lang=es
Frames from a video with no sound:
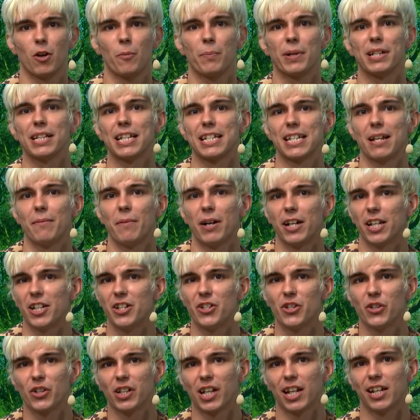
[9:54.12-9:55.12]
vez lo pintas
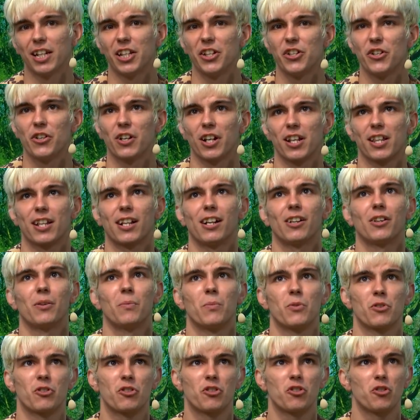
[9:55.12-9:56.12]
amarillo y que el niño crezca
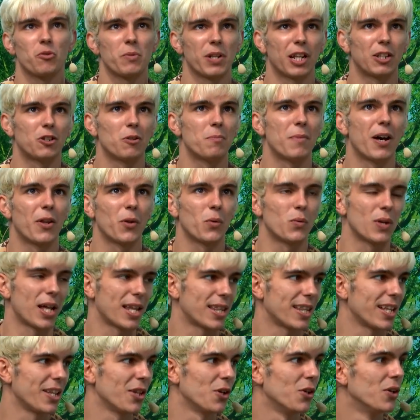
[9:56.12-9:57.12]
como si se hubiera tomado un
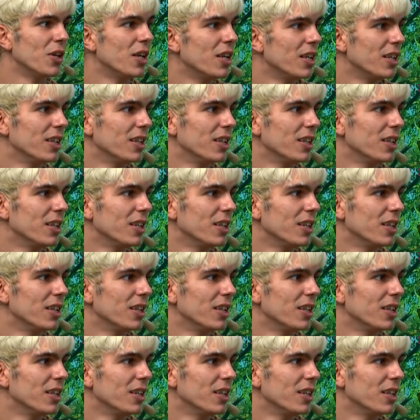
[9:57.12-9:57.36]
ácido.